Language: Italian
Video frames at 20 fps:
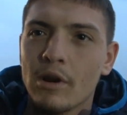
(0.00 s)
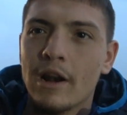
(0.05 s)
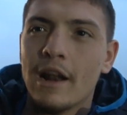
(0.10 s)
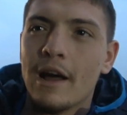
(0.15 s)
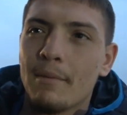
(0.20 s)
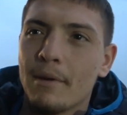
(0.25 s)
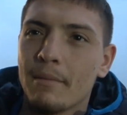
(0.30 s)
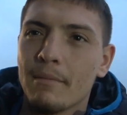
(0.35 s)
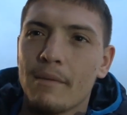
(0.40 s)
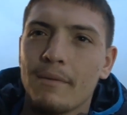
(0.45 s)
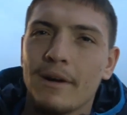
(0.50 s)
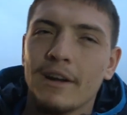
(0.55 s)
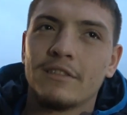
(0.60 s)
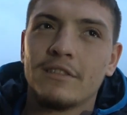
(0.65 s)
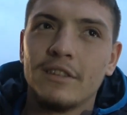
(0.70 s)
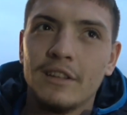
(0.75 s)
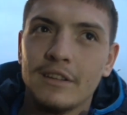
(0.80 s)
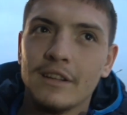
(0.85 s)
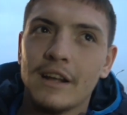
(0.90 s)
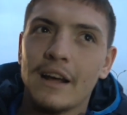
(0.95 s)
pure la prima
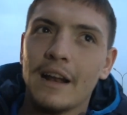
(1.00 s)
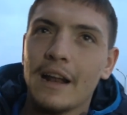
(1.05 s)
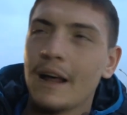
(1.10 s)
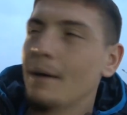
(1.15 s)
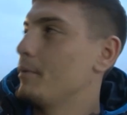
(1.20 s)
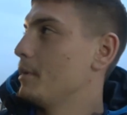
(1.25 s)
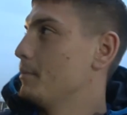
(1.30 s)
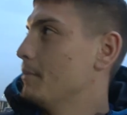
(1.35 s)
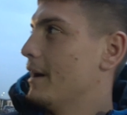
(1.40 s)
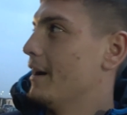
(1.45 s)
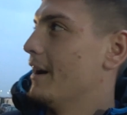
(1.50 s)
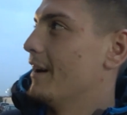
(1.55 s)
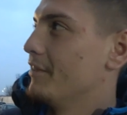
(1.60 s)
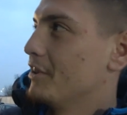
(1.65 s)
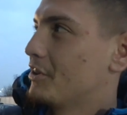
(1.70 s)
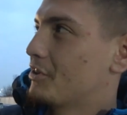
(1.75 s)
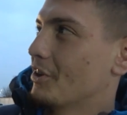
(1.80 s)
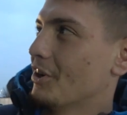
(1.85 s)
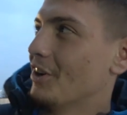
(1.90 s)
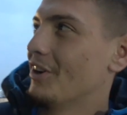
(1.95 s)
partita, la prima
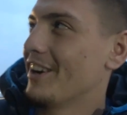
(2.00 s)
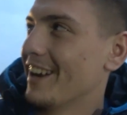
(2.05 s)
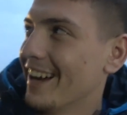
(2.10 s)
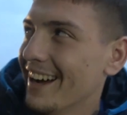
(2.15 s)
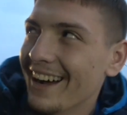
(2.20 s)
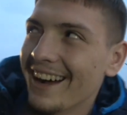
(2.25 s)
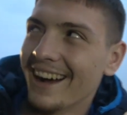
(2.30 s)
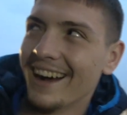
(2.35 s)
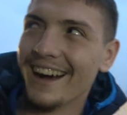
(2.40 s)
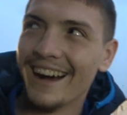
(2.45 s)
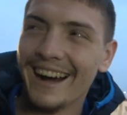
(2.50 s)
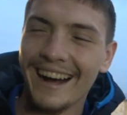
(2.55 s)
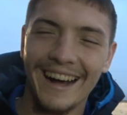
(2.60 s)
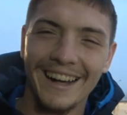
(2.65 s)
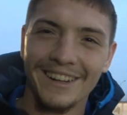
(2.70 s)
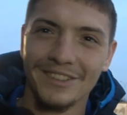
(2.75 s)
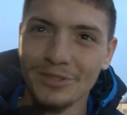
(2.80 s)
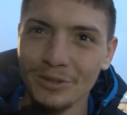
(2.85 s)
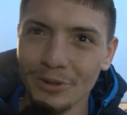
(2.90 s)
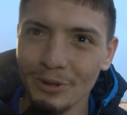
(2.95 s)

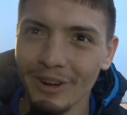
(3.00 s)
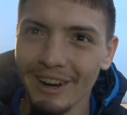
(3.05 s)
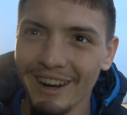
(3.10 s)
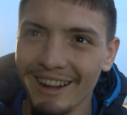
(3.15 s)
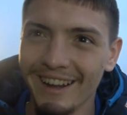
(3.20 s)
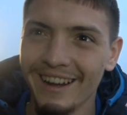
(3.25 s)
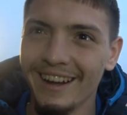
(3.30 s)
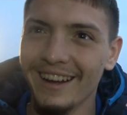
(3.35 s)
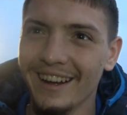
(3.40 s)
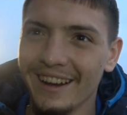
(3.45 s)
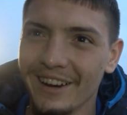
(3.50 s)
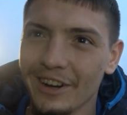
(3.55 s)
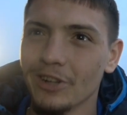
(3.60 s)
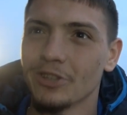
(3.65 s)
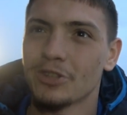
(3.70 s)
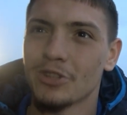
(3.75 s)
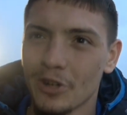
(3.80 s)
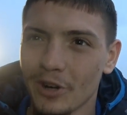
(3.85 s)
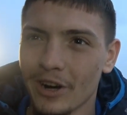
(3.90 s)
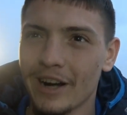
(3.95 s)
vittoria sul eh,
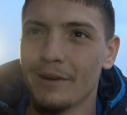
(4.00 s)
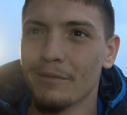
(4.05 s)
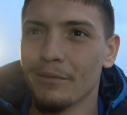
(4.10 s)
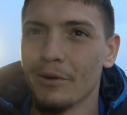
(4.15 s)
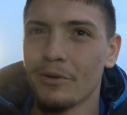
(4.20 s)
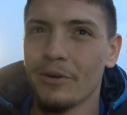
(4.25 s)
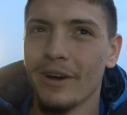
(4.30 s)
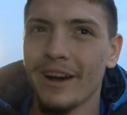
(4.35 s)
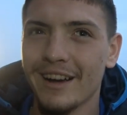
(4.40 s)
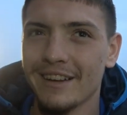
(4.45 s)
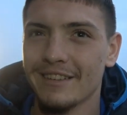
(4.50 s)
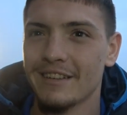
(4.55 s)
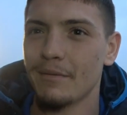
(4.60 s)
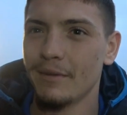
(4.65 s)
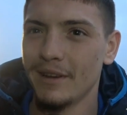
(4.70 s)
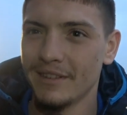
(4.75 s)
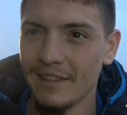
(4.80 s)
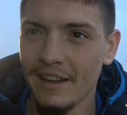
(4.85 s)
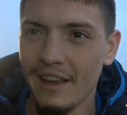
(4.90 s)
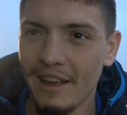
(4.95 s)
nostro campo qui a
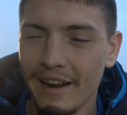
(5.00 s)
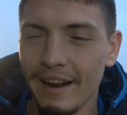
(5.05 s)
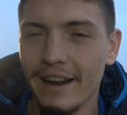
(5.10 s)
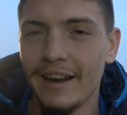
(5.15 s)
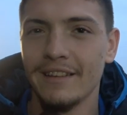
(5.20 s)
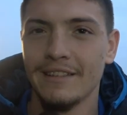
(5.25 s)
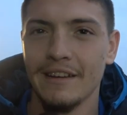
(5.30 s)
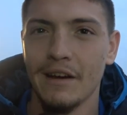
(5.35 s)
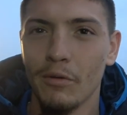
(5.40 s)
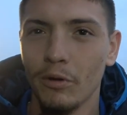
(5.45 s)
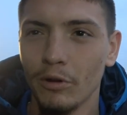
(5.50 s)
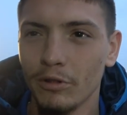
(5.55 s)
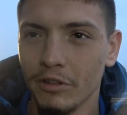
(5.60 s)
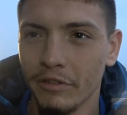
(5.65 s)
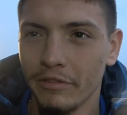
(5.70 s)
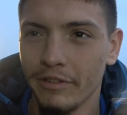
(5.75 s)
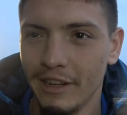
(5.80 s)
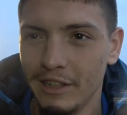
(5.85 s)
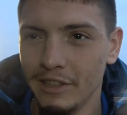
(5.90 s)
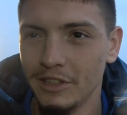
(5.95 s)
Casapesina e ne siamo
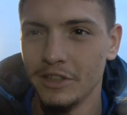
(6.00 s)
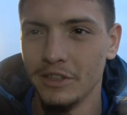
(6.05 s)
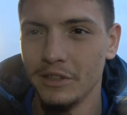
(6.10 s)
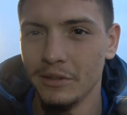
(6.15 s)
molto felici.